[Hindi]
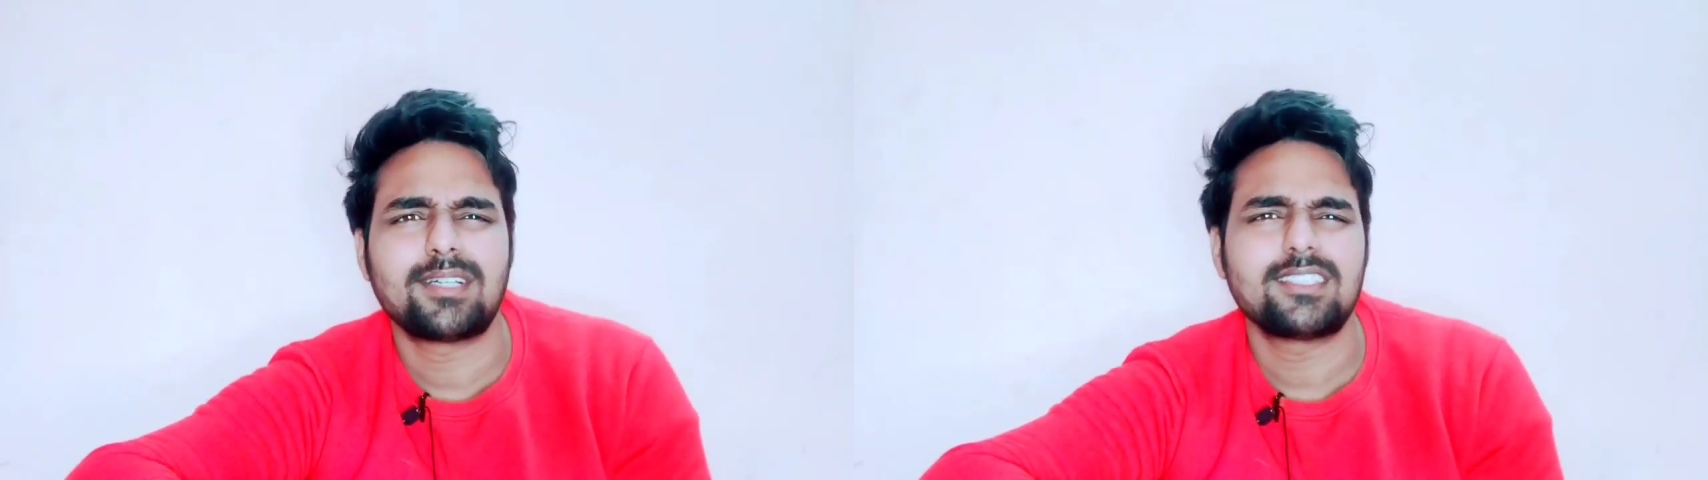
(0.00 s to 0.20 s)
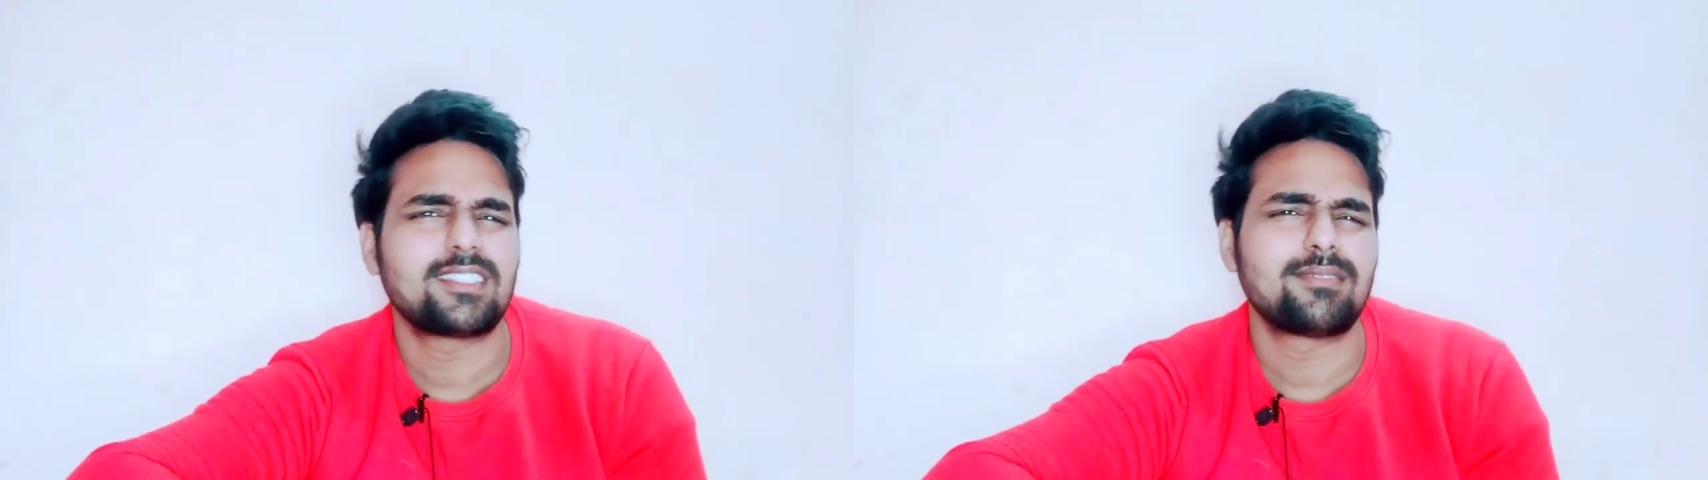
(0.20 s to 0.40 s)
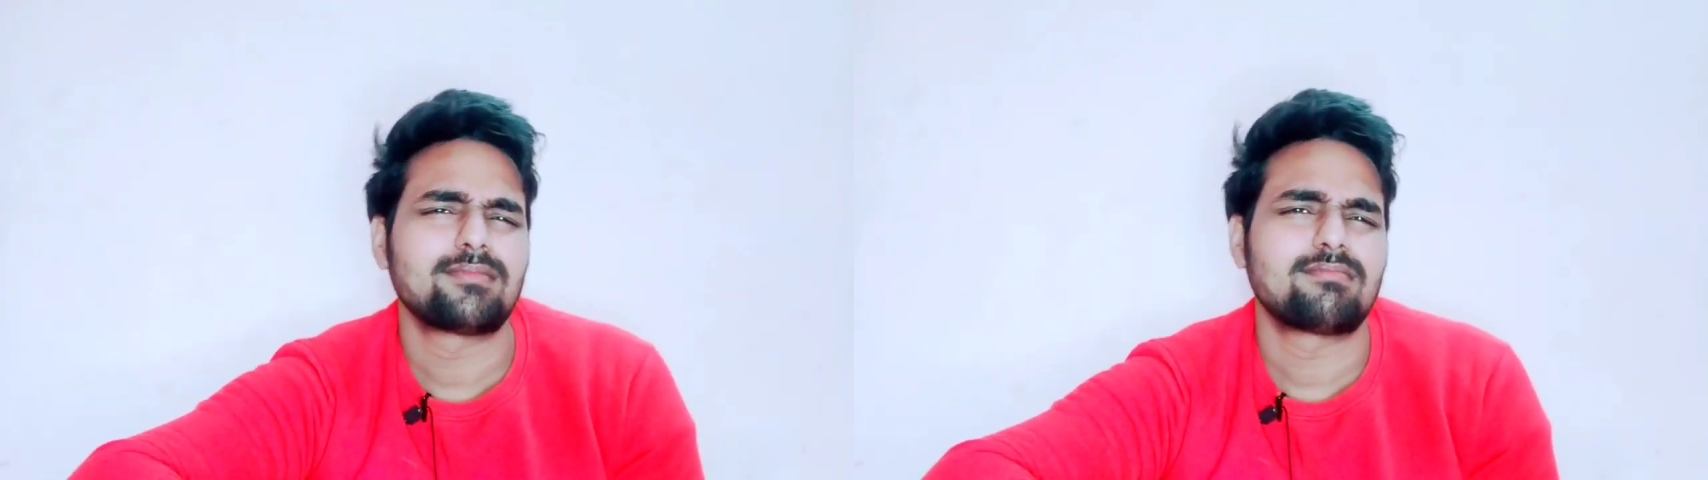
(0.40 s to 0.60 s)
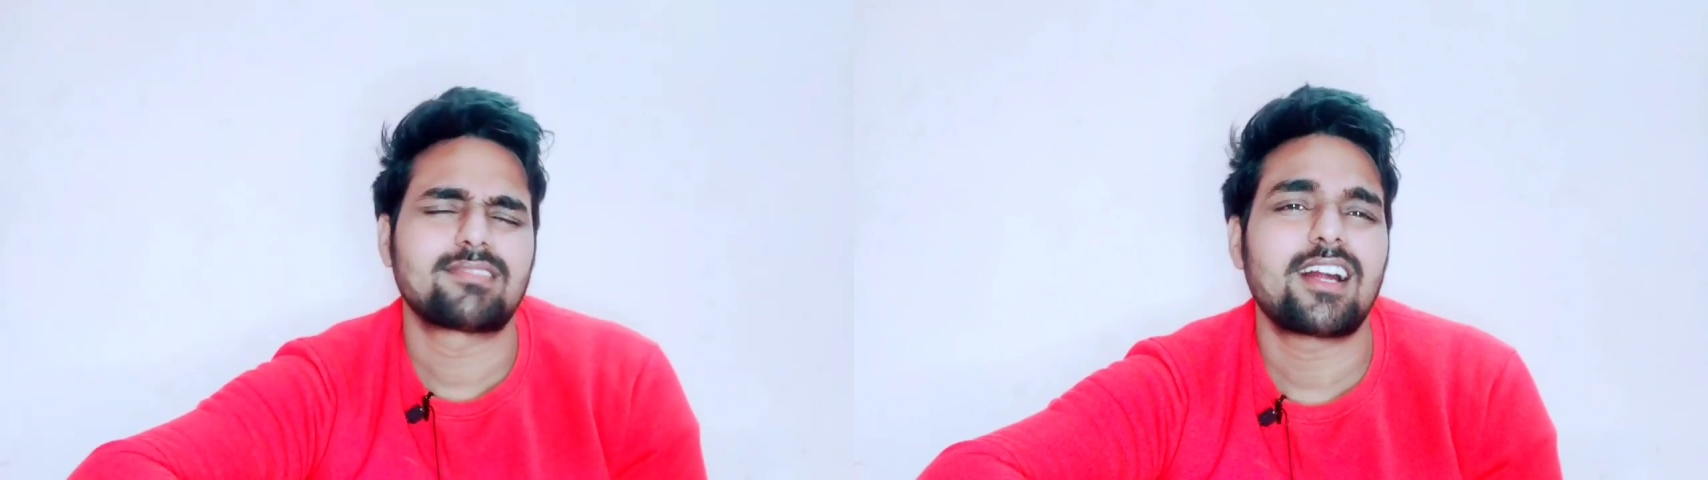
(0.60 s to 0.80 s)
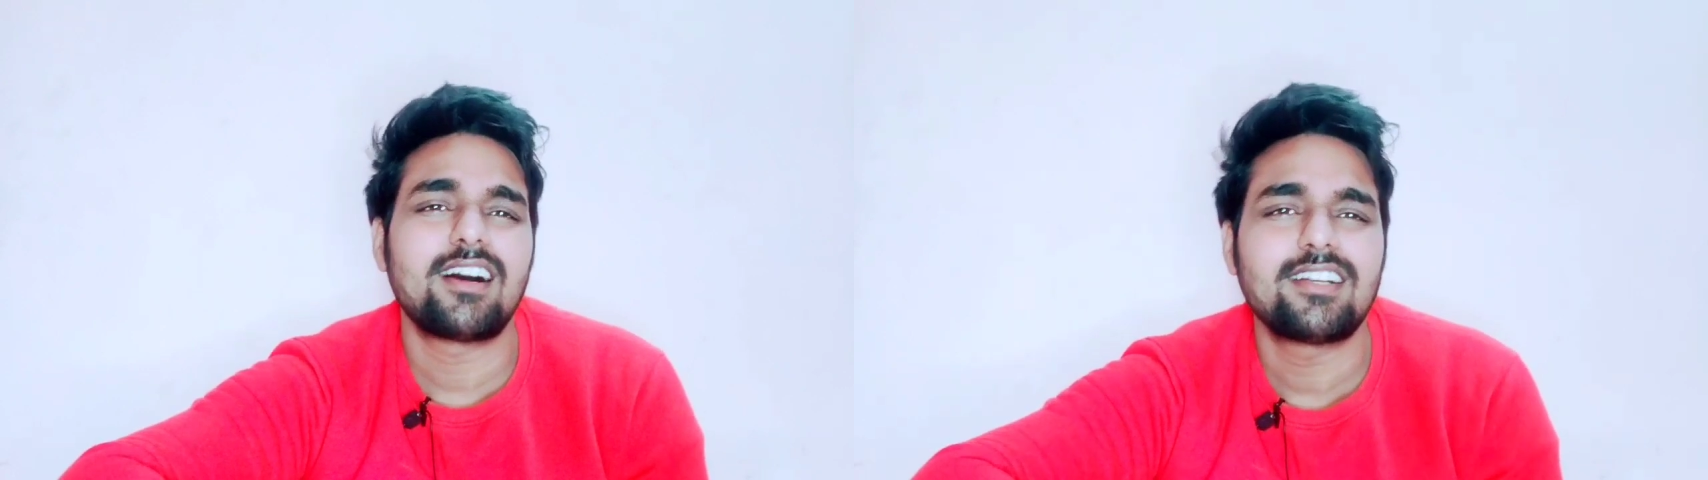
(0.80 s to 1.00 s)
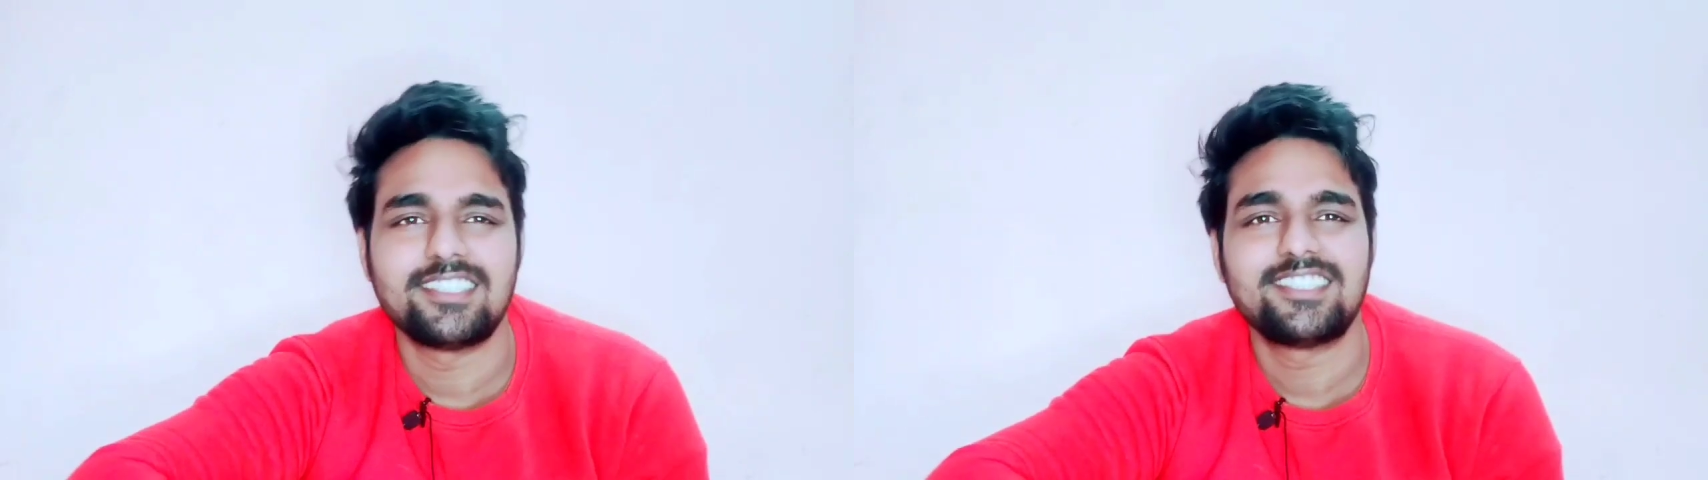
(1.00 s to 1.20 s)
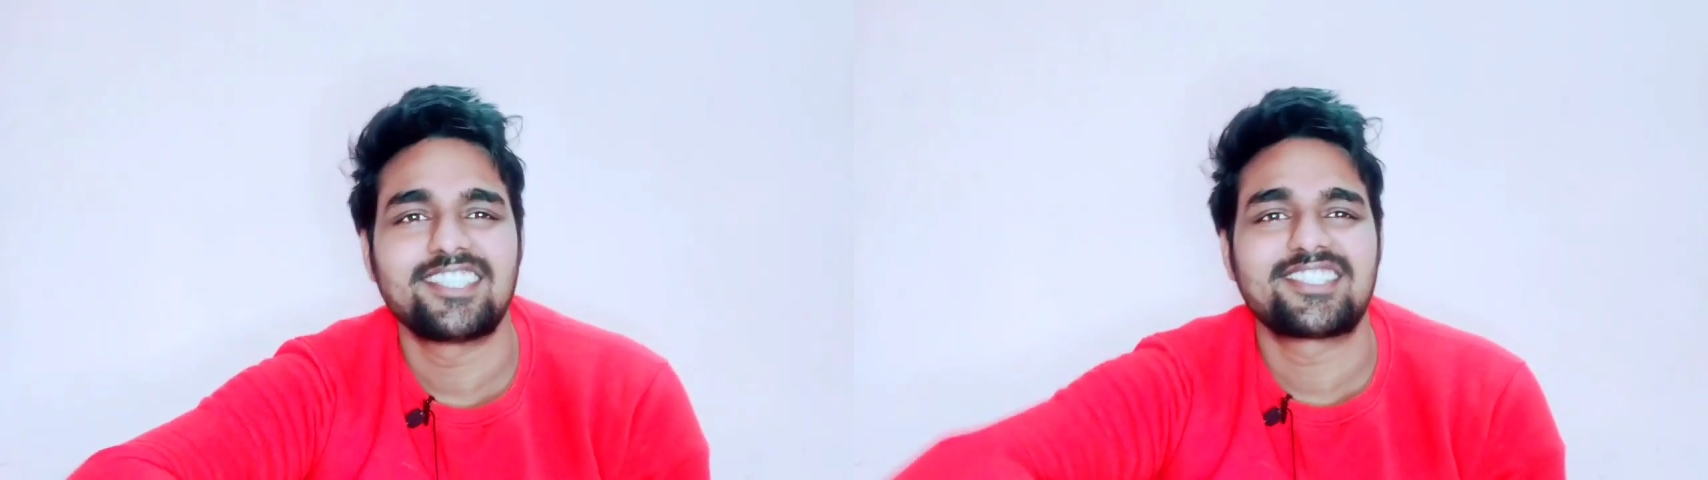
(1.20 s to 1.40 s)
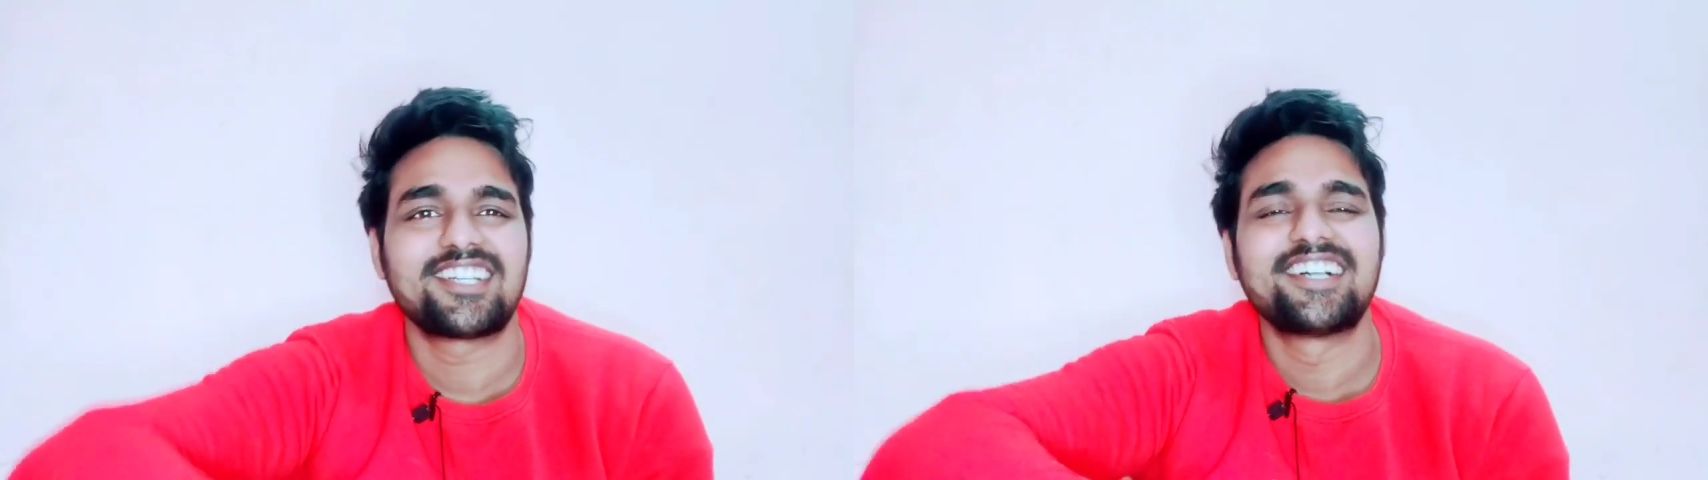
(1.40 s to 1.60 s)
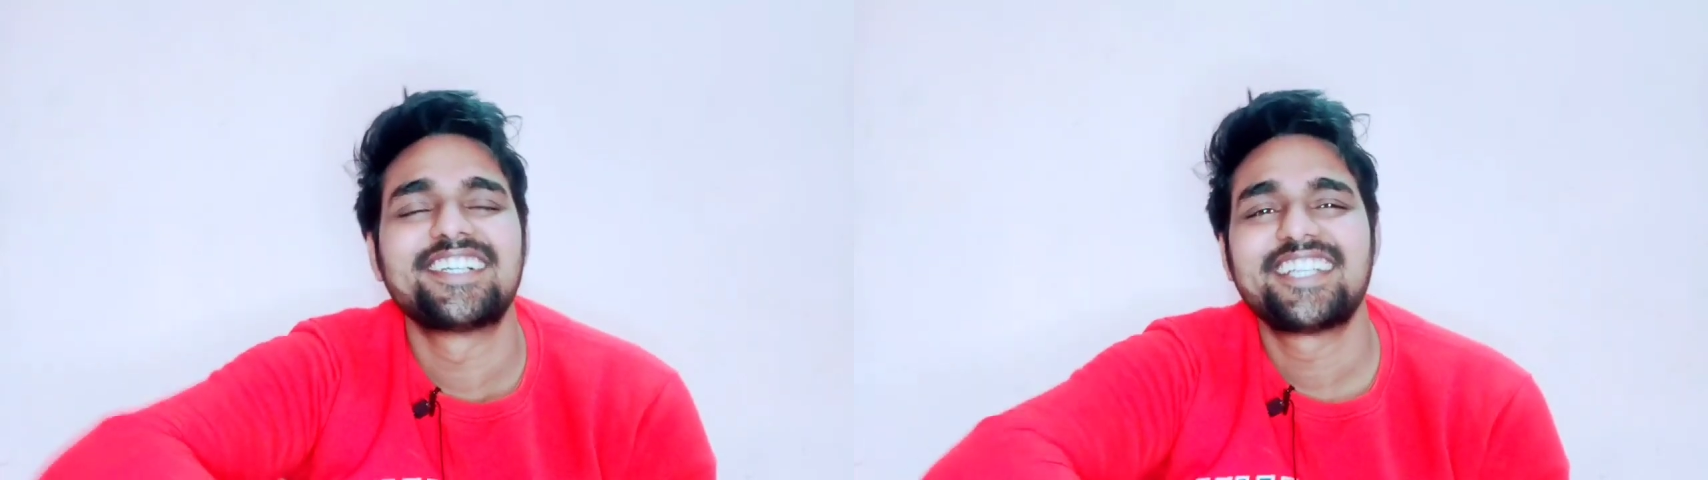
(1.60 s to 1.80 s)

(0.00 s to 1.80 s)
भाई साहब रहा नहीं जाता